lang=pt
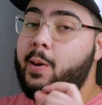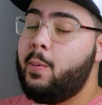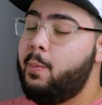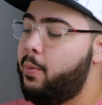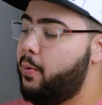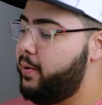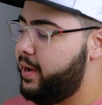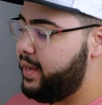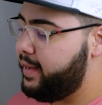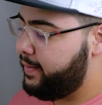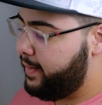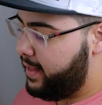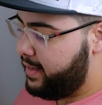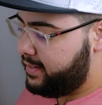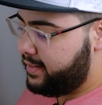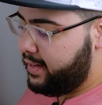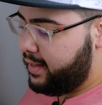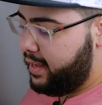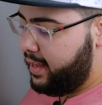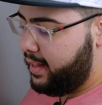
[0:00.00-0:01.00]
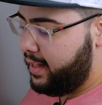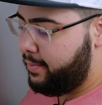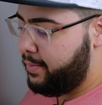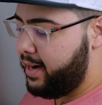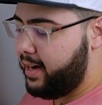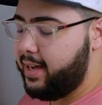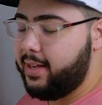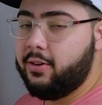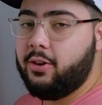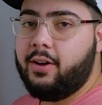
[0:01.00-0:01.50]
Porém, esse daqui é da
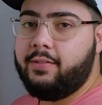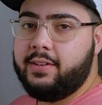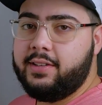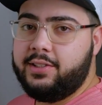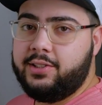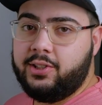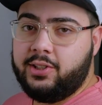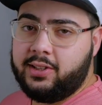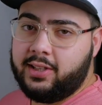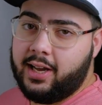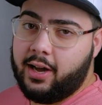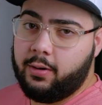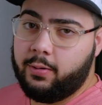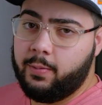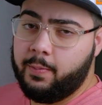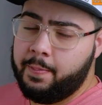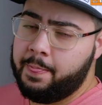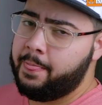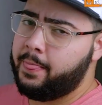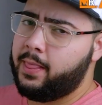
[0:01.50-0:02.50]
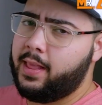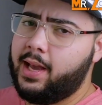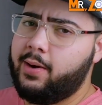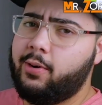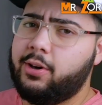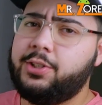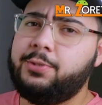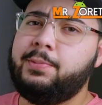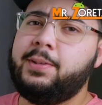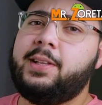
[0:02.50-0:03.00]
marca Nova Digital. É um
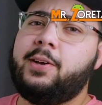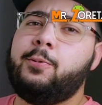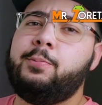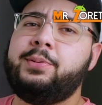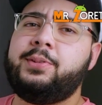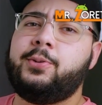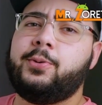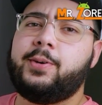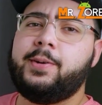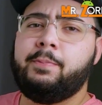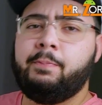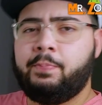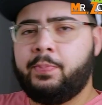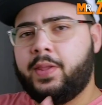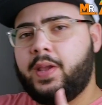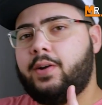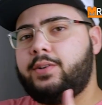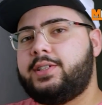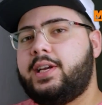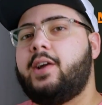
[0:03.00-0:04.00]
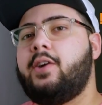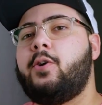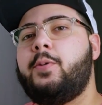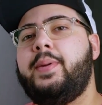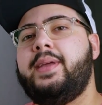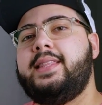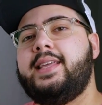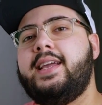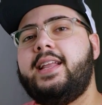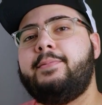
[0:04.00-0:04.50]
ótimo interruptor, eu já
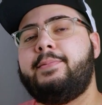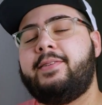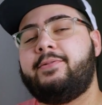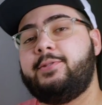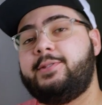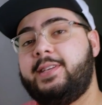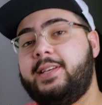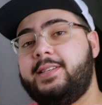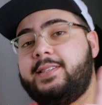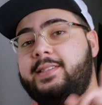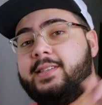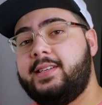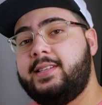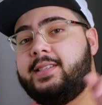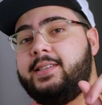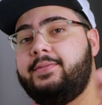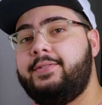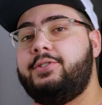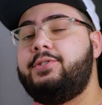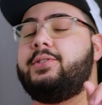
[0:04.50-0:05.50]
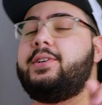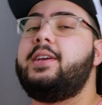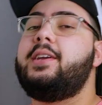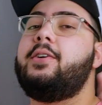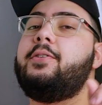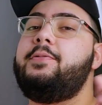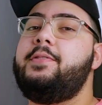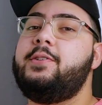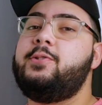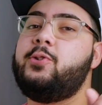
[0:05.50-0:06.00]
recomendei ele para vocês nesse vídeo aqui que
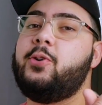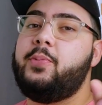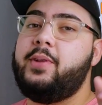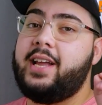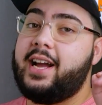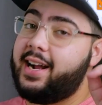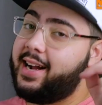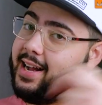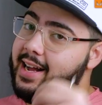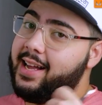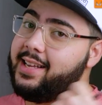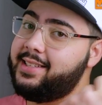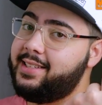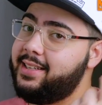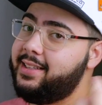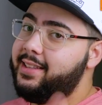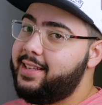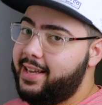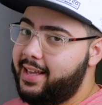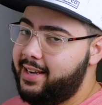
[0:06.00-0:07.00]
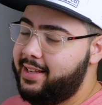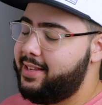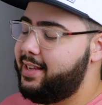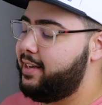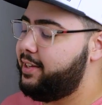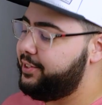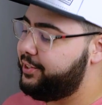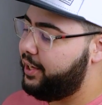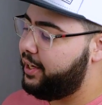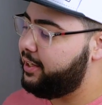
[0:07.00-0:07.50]
eu fiz sobre a casa inteira
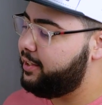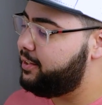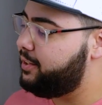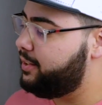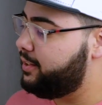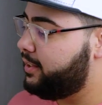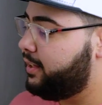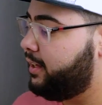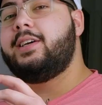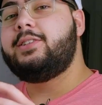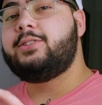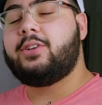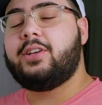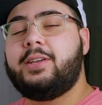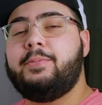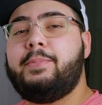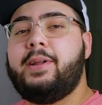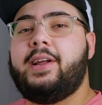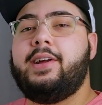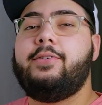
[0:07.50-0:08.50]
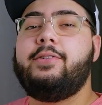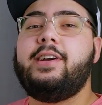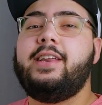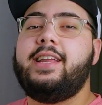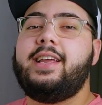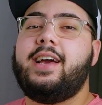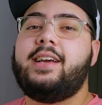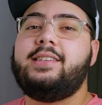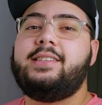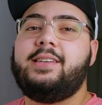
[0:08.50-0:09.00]
inteligente. Só que para eu
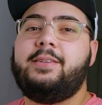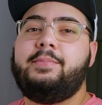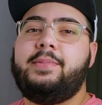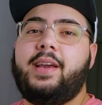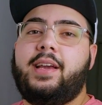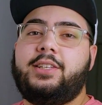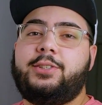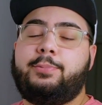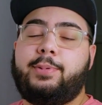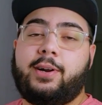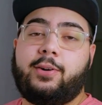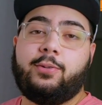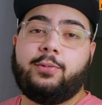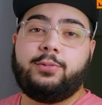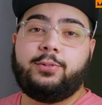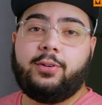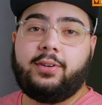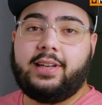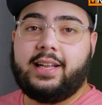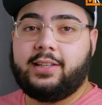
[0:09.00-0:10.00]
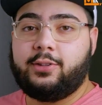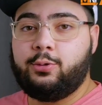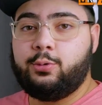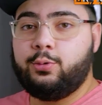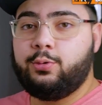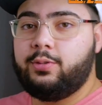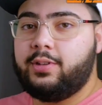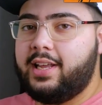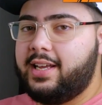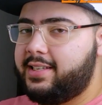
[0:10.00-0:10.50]
criar esse ambiente para controlar
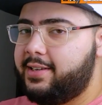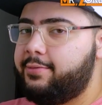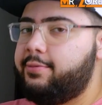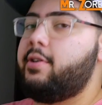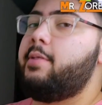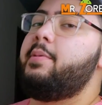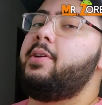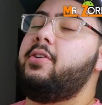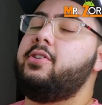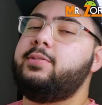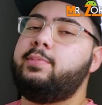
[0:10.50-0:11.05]
tudo dessa forma que eu